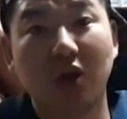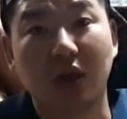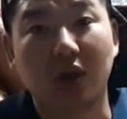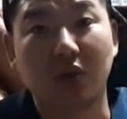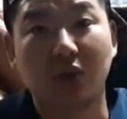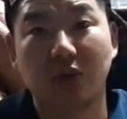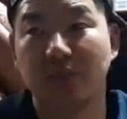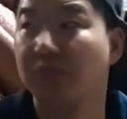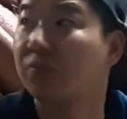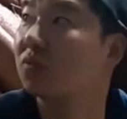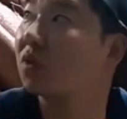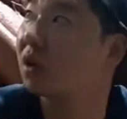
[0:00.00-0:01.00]
아니고
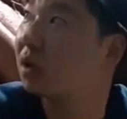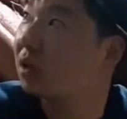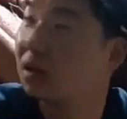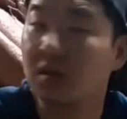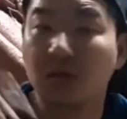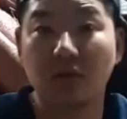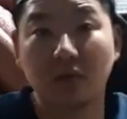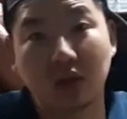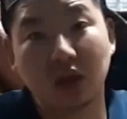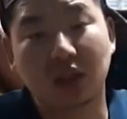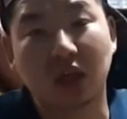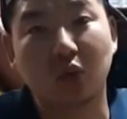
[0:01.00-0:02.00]

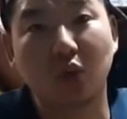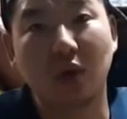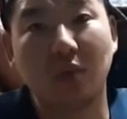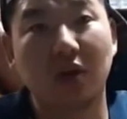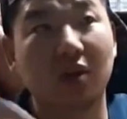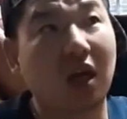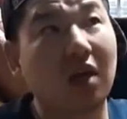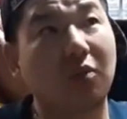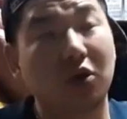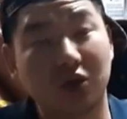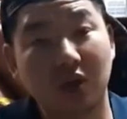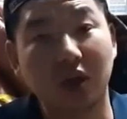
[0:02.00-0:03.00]
그냥 작동하면은 날
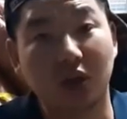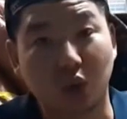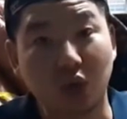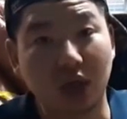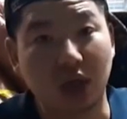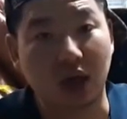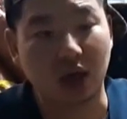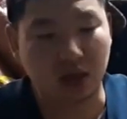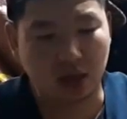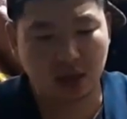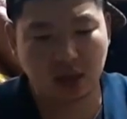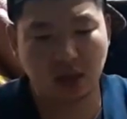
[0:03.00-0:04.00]
멀쩡하게
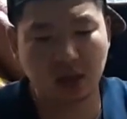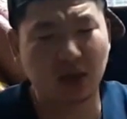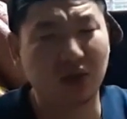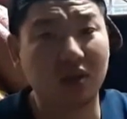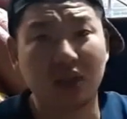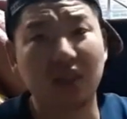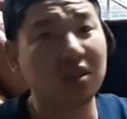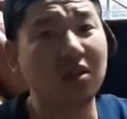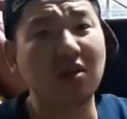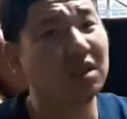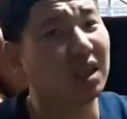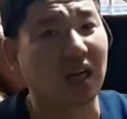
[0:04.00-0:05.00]
도니까, 그러니까 여기는
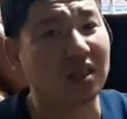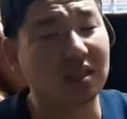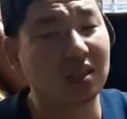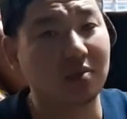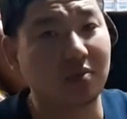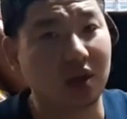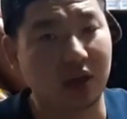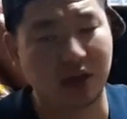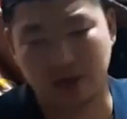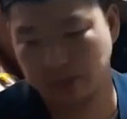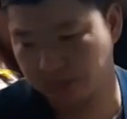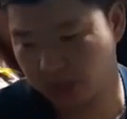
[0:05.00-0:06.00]
신경을 잘 안 쓴단
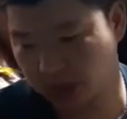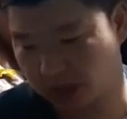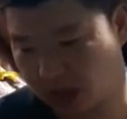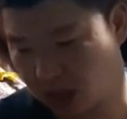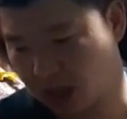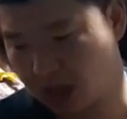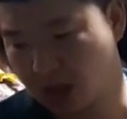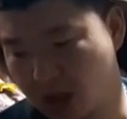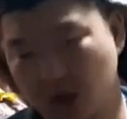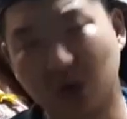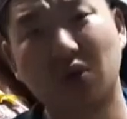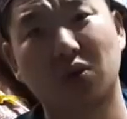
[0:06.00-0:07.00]
말이에요. 근데
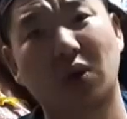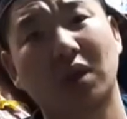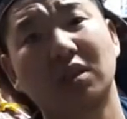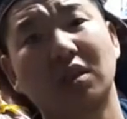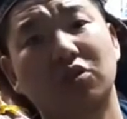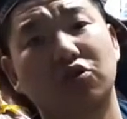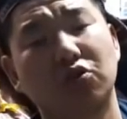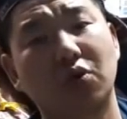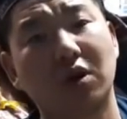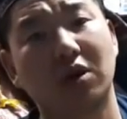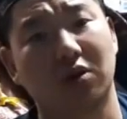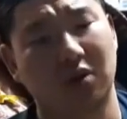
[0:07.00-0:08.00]
이거 굉장히
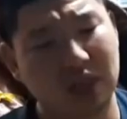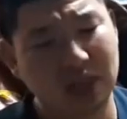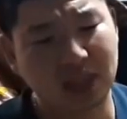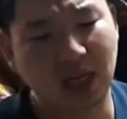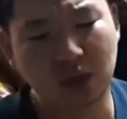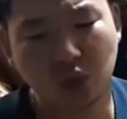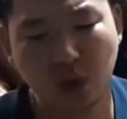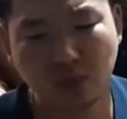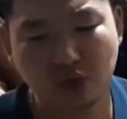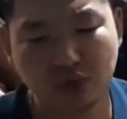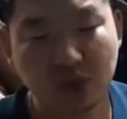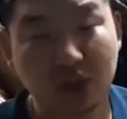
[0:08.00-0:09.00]
중요해요. 사소한
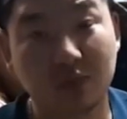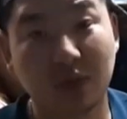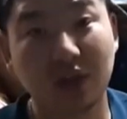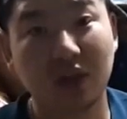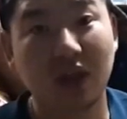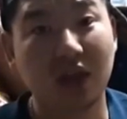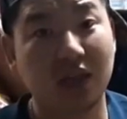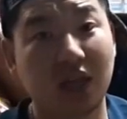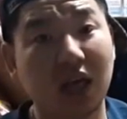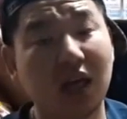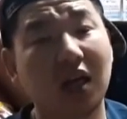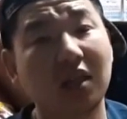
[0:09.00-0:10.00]
부분이지만
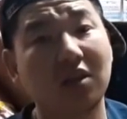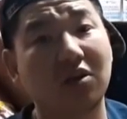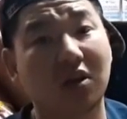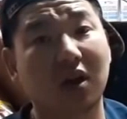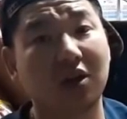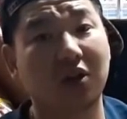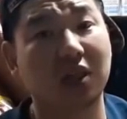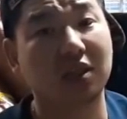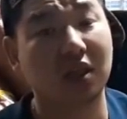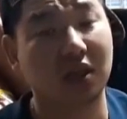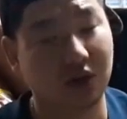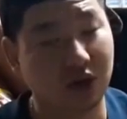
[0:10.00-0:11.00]
얘가 하는 역할이
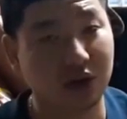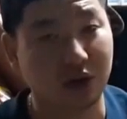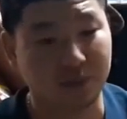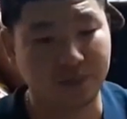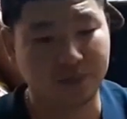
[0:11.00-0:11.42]
굉장히 커요.